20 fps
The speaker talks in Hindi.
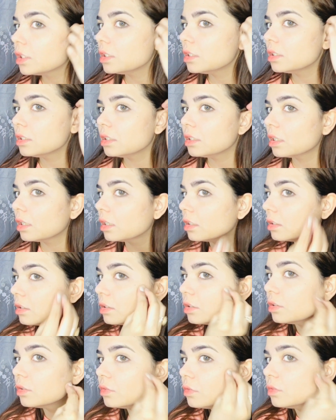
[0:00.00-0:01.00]
सही से दिखा
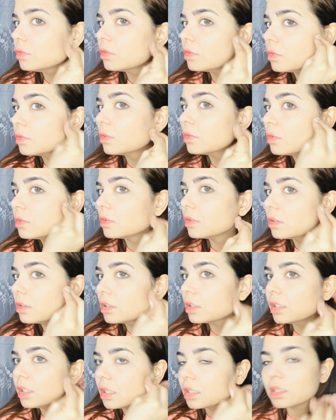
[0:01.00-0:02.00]
देती हूँ
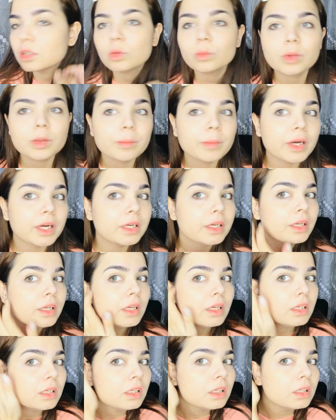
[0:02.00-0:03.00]
हाँ यहाँ का तो हमने ब्लेंड
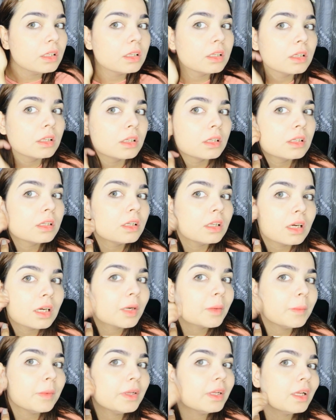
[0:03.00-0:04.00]
किया ही नहीं यहाँ
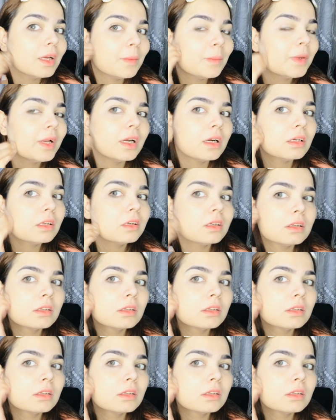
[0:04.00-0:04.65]
का भी किया ब्लेंड